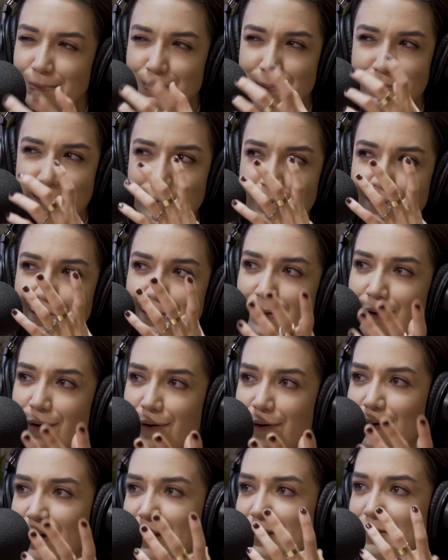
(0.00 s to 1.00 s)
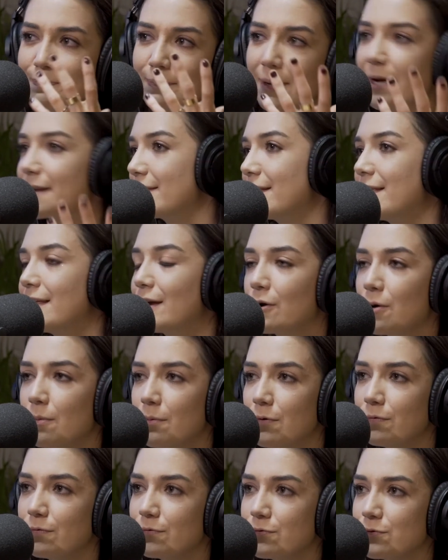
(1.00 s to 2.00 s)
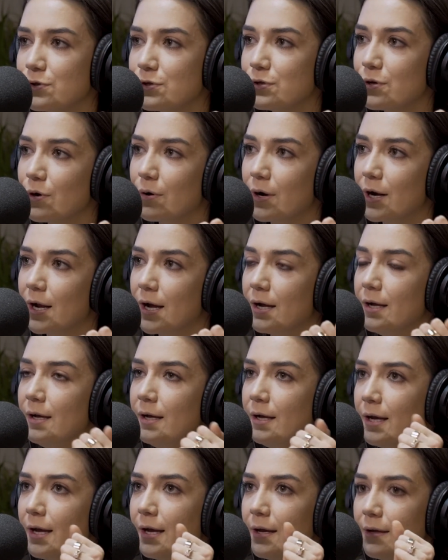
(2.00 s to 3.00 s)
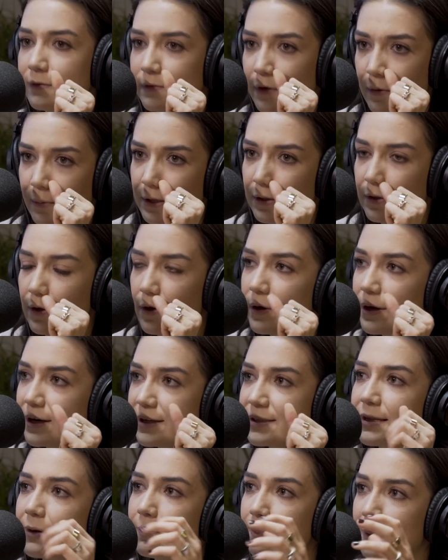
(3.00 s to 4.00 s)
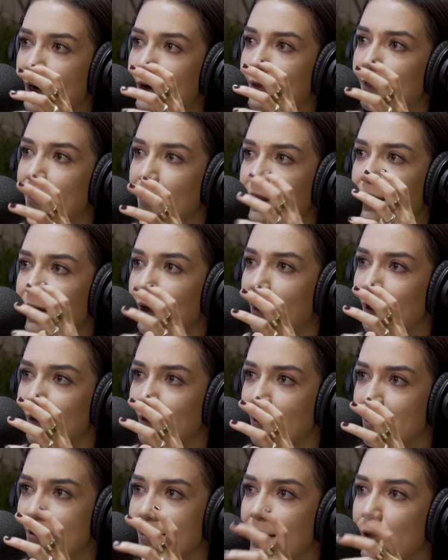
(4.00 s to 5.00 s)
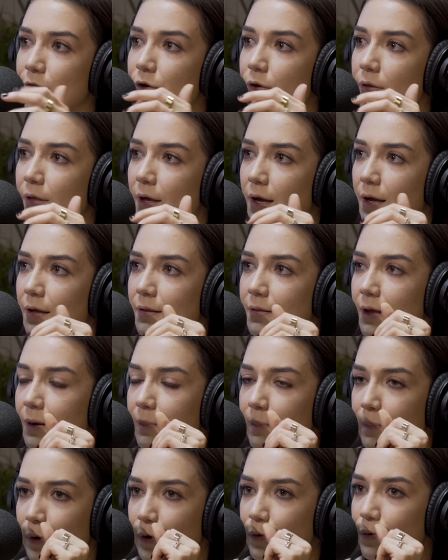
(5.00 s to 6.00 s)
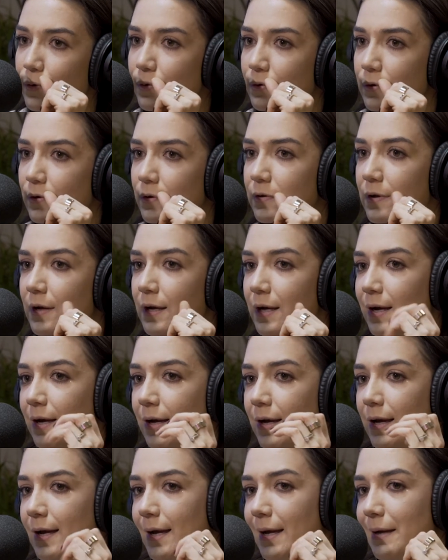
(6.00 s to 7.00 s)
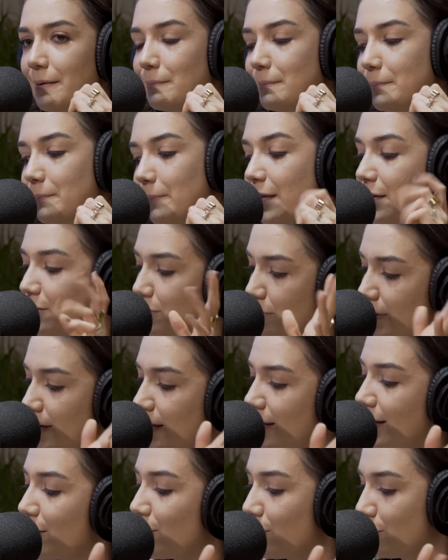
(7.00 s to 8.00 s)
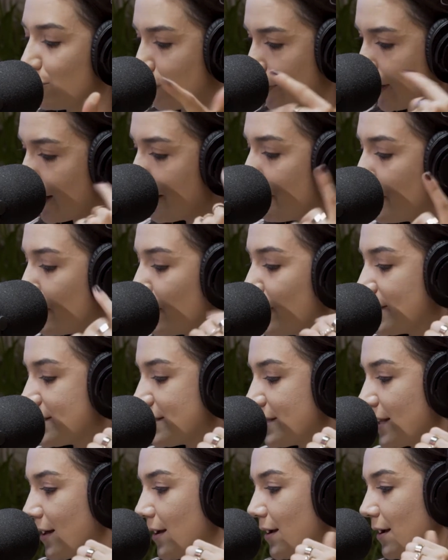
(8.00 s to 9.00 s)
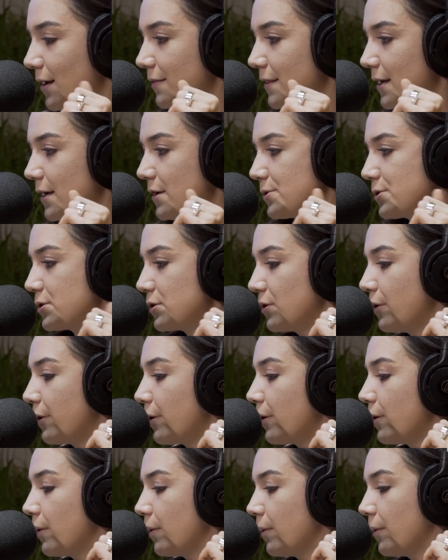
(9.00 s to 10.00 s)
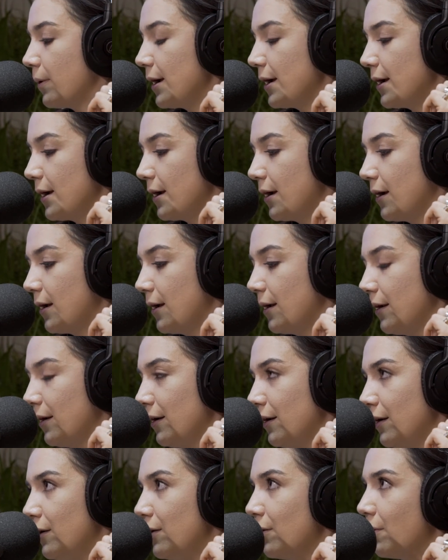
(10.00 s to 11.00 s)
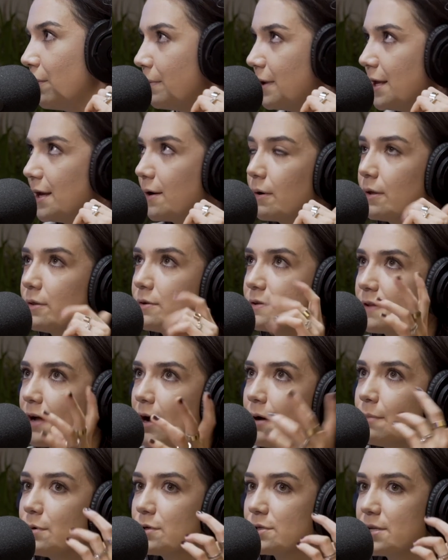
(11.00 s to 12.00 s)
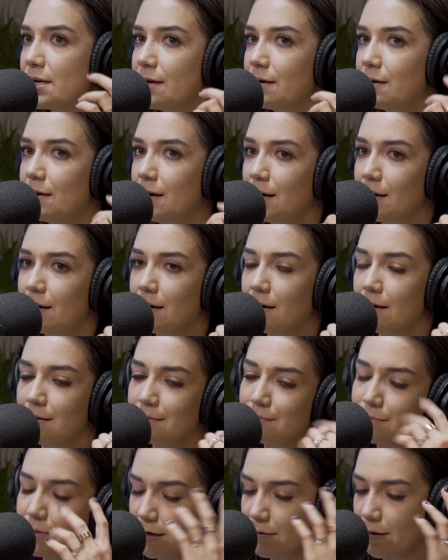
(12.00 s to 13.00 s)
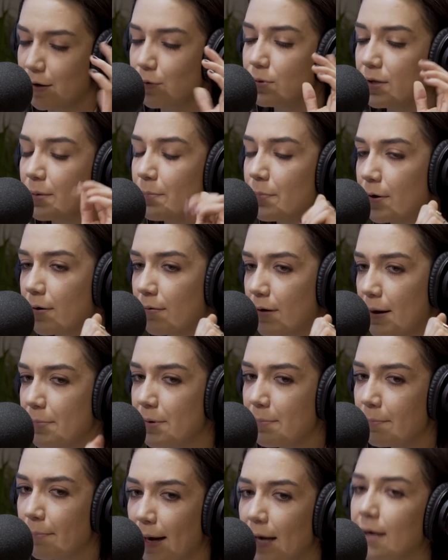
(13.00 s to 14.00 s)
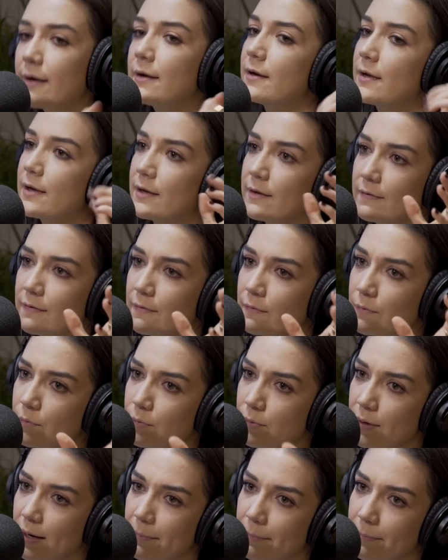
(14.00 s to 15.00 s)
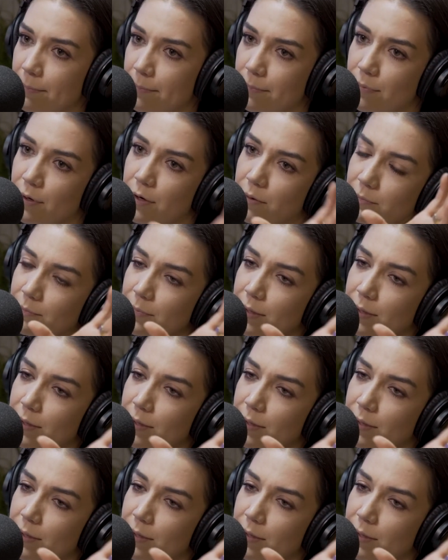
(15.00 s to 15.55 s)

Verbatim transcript: no es parte de cómo funciona, eh, sobre todo en esta parte de diseño de, productos. Em, y te voy a dar otro ejemplo. Este, de hecho, eh, lo vi cuando estábamos en, en, trabajé un tiempo en Grameen Bank, que es una, bueno,